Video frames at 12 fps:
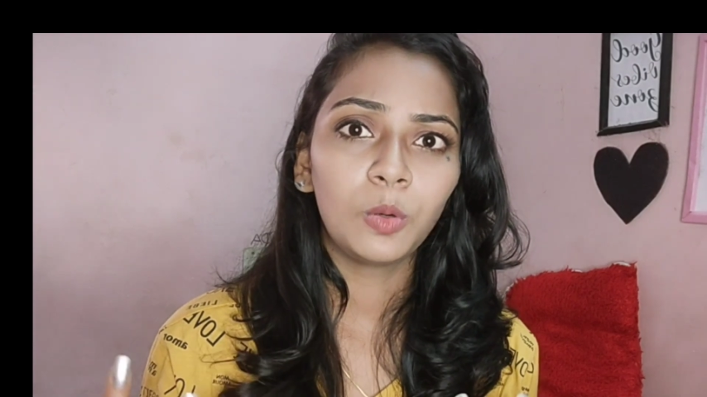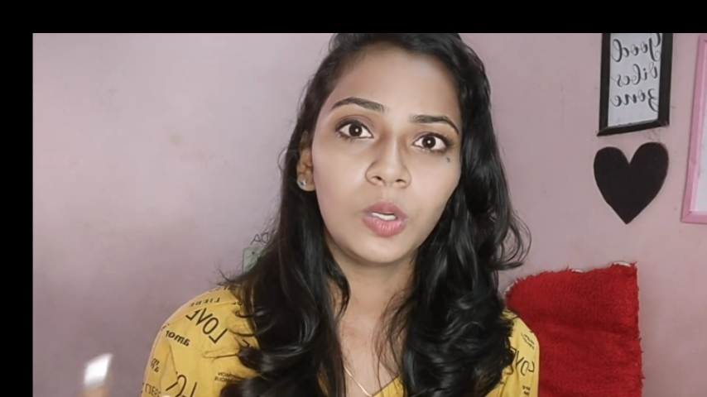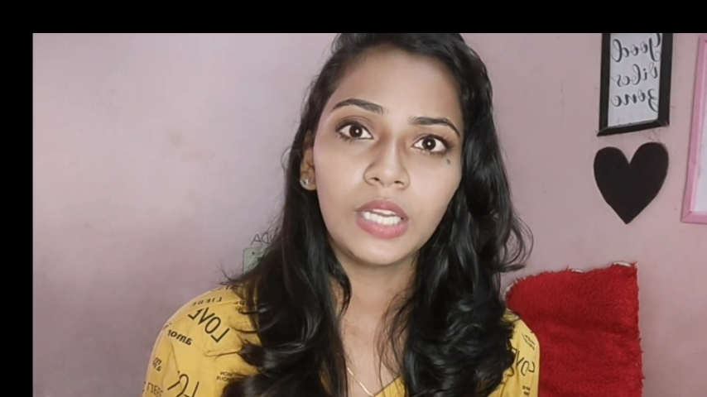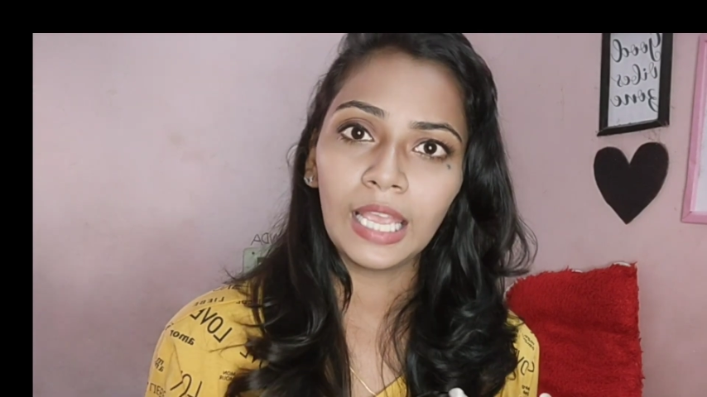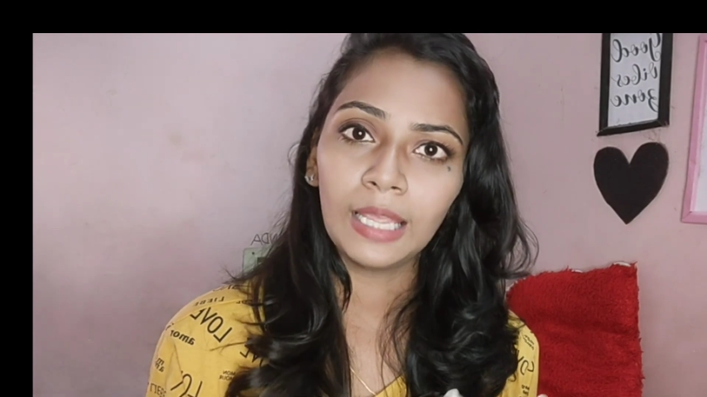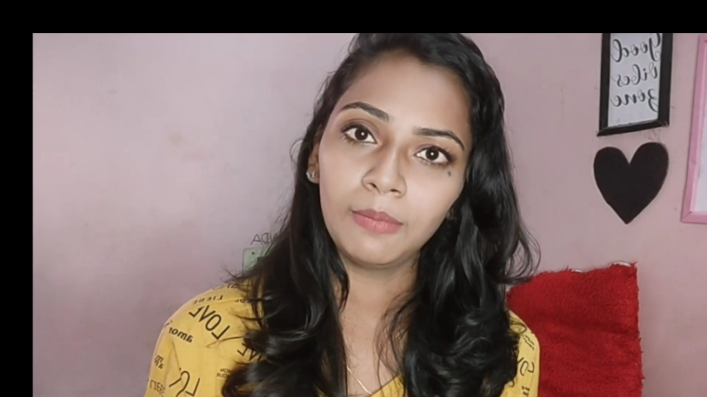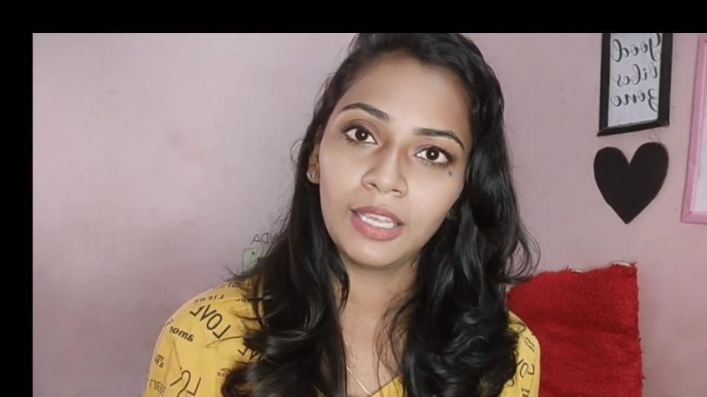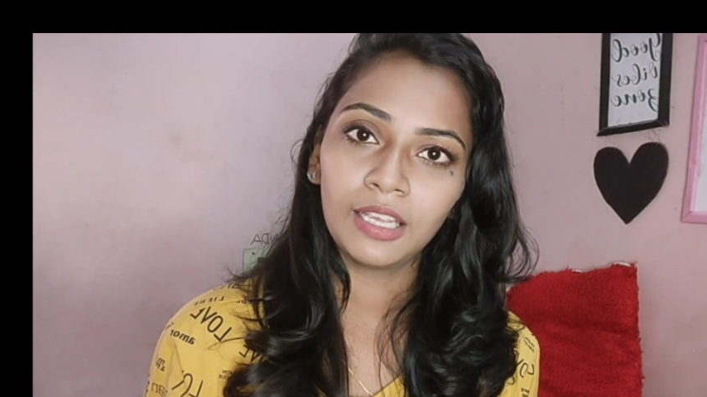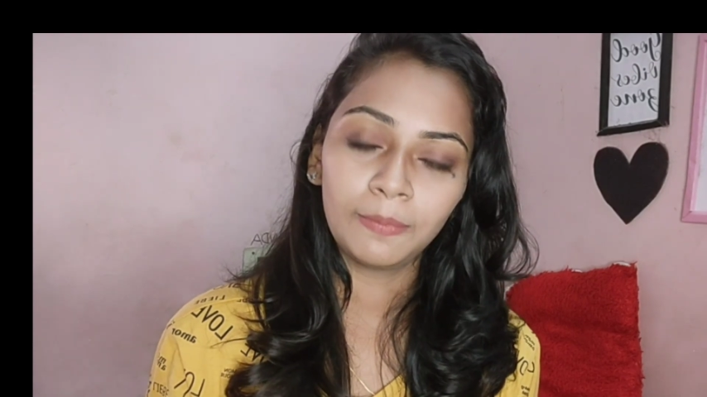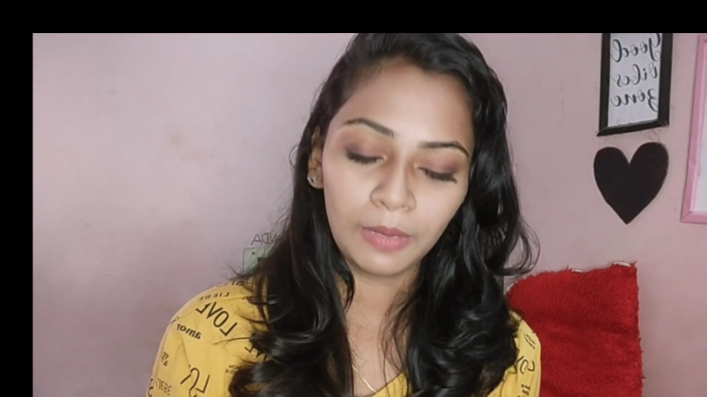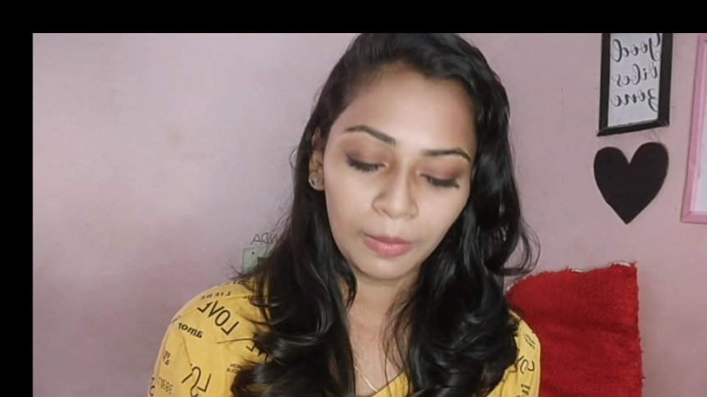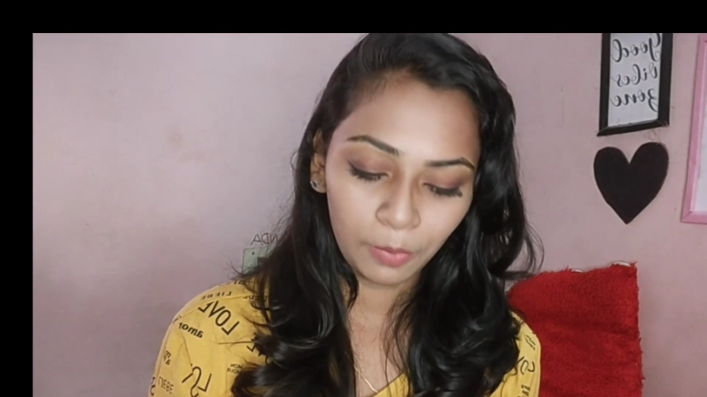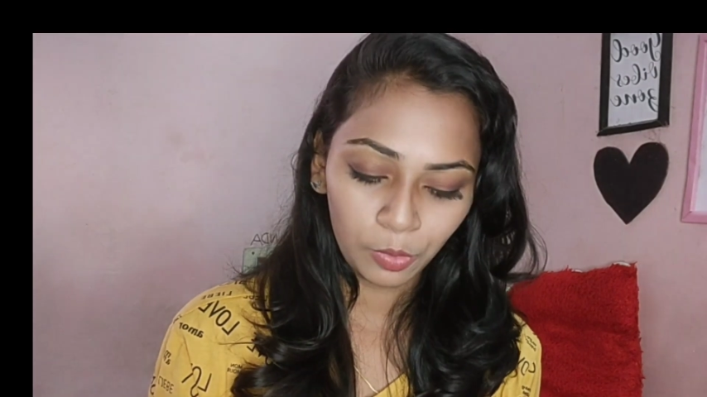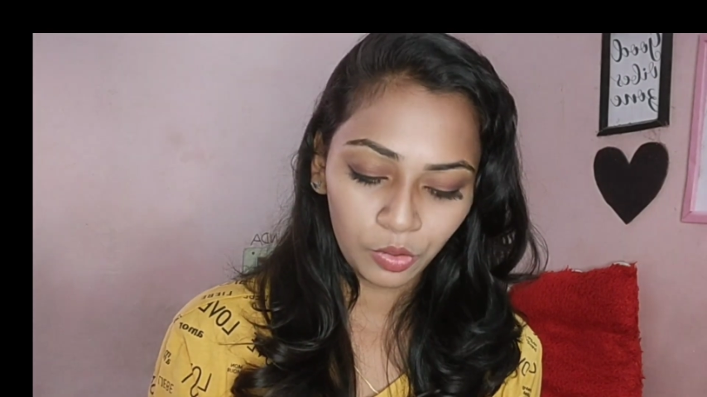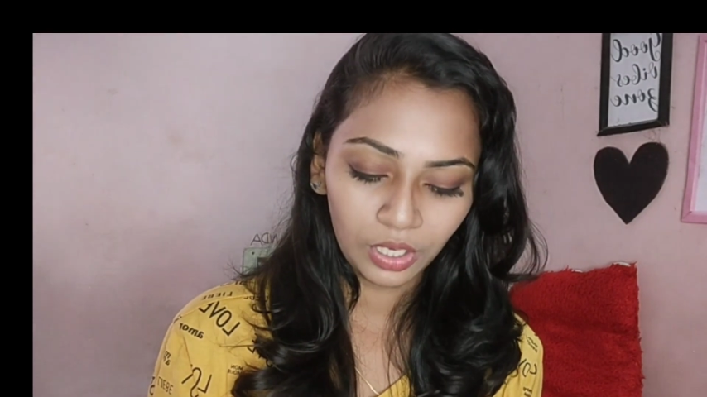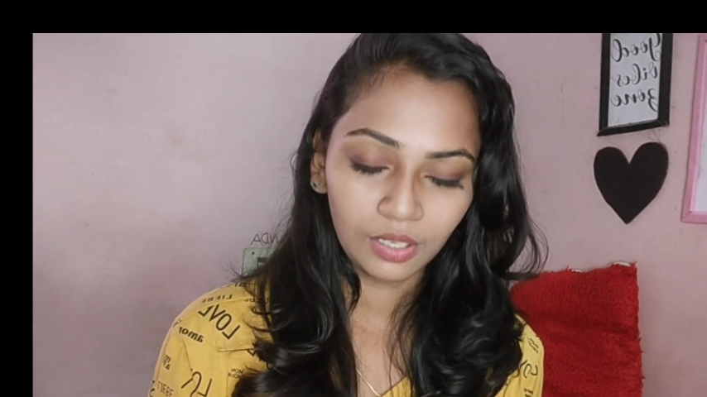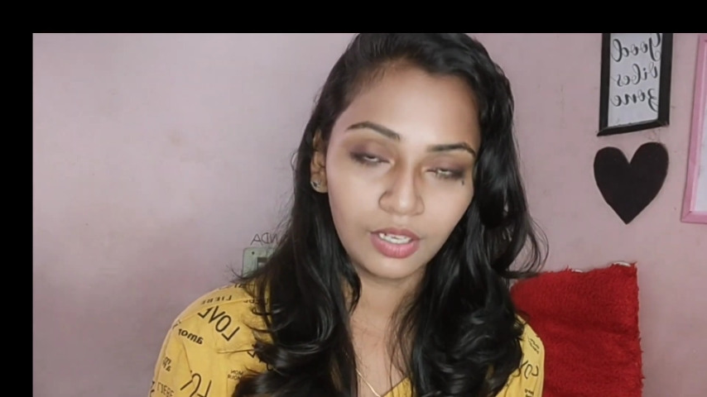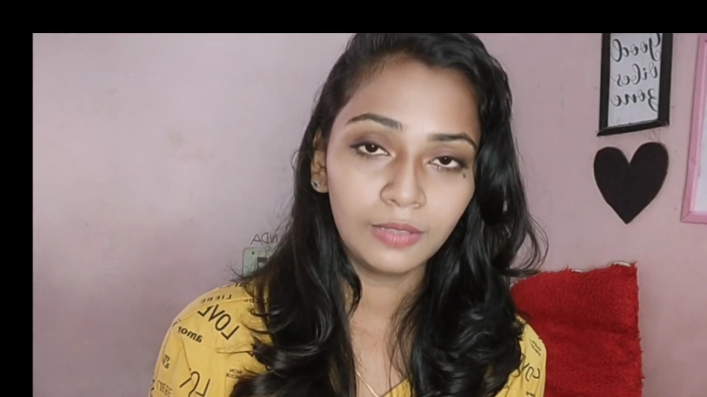போல்டு ஐ மேக்கப்லாம்
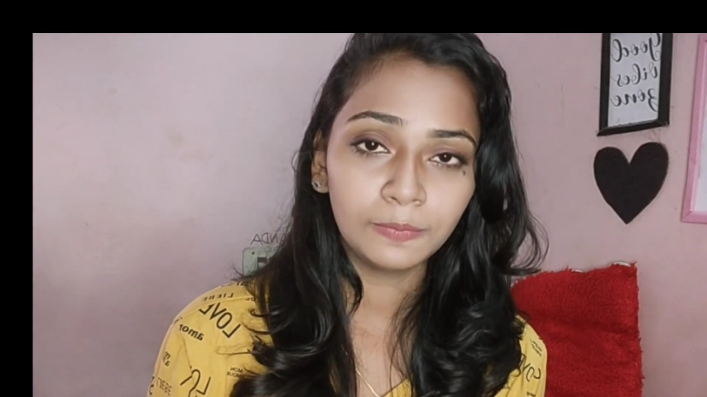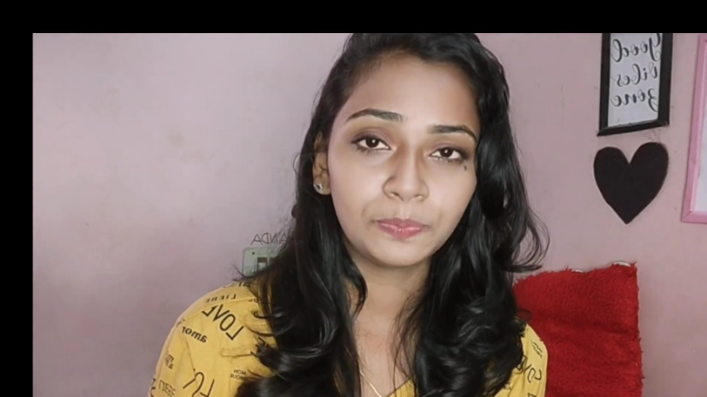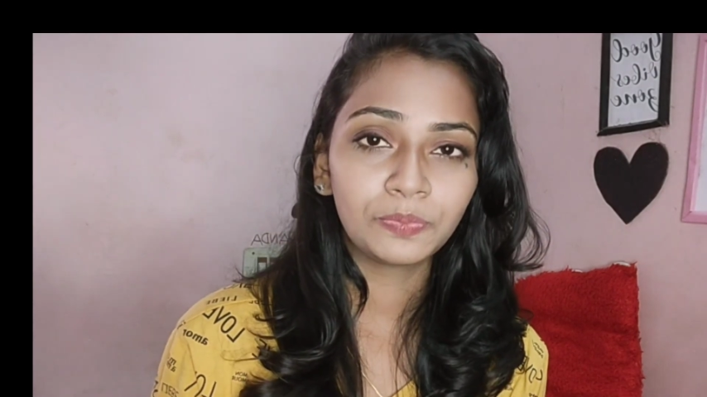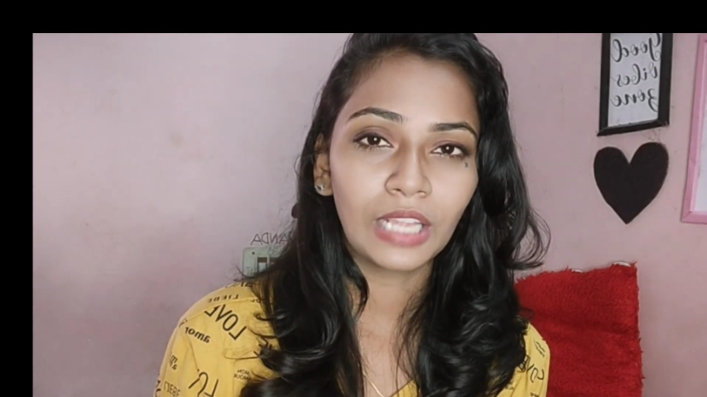போடுறீங்கன்னா